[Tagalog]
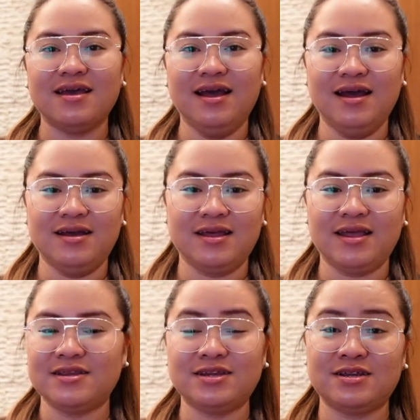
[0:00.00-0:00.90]
Uh,
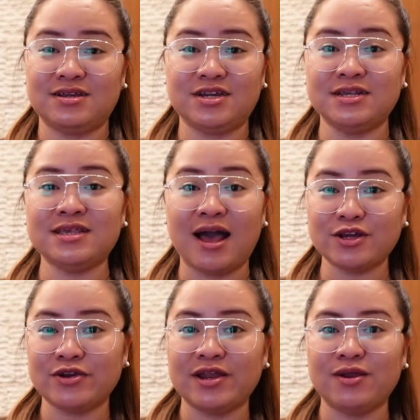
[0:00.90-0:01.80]
and she's
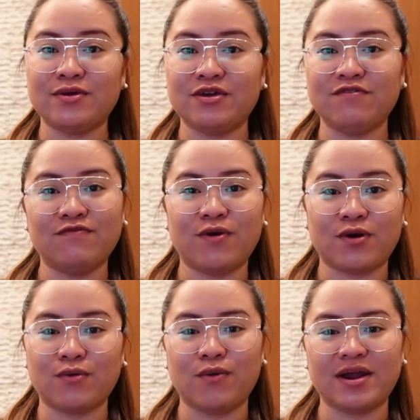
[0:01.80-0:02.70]
actually looking
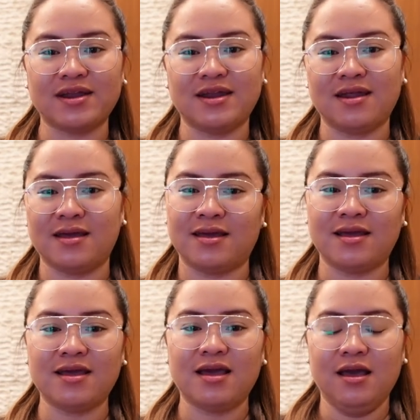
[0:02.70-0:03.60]
forward na
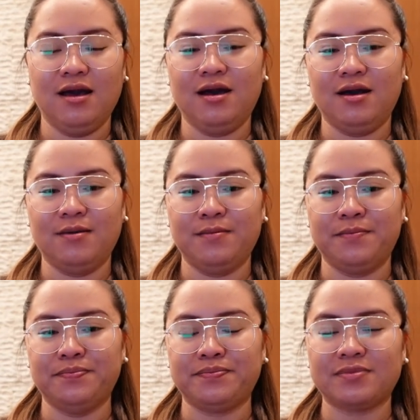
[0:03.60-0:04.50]

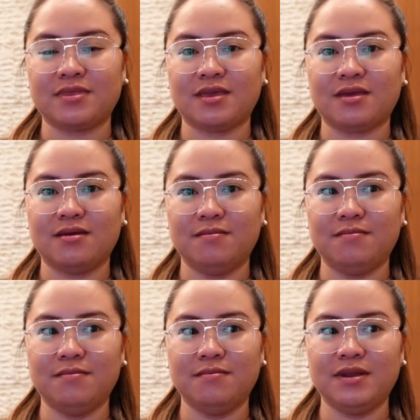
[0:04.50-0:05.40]
um,
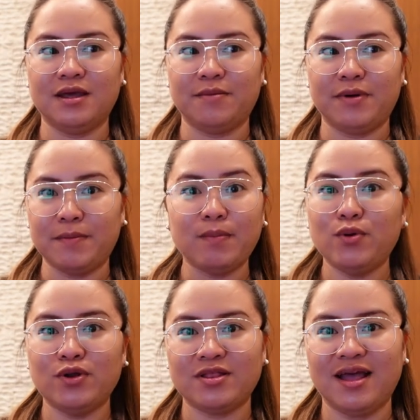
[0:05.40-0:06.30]
na
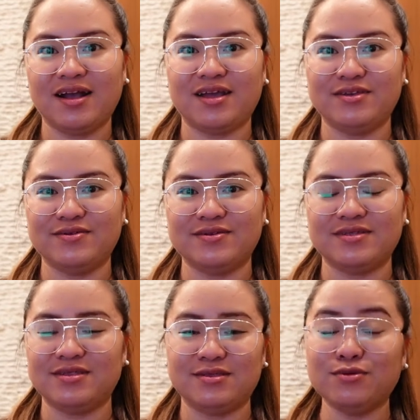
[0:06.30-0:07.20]
mabunot na agad yung
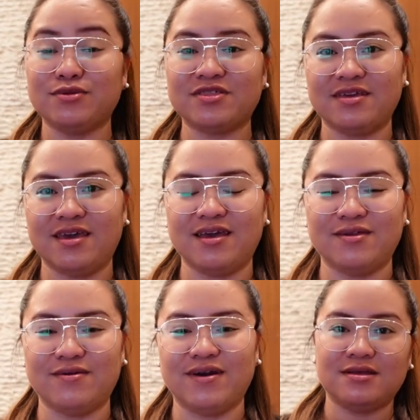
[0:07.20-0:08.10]
tooth niya.
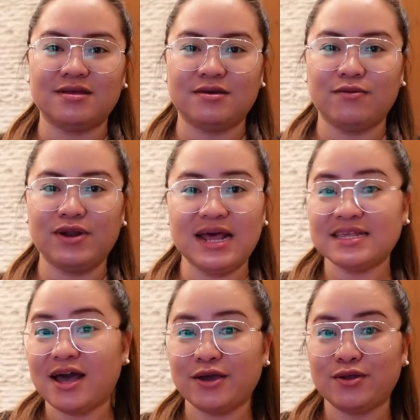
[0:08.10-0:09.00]
Ano. Wala
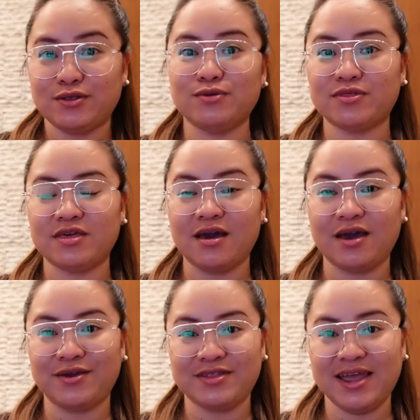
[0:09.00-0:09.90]
sa akin yung tooth niya
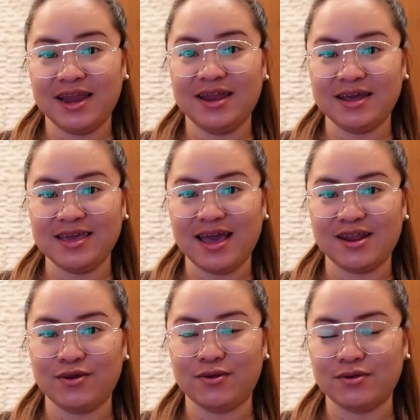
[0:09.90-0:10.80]
ngayon dahil
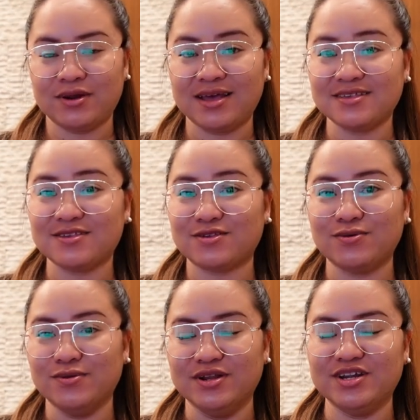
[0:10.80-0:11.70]
nangyari yun nung nasa
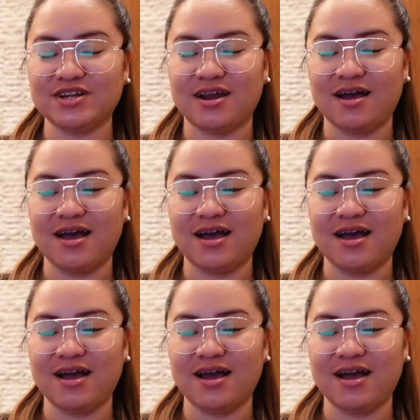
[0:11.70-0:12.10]
school siya.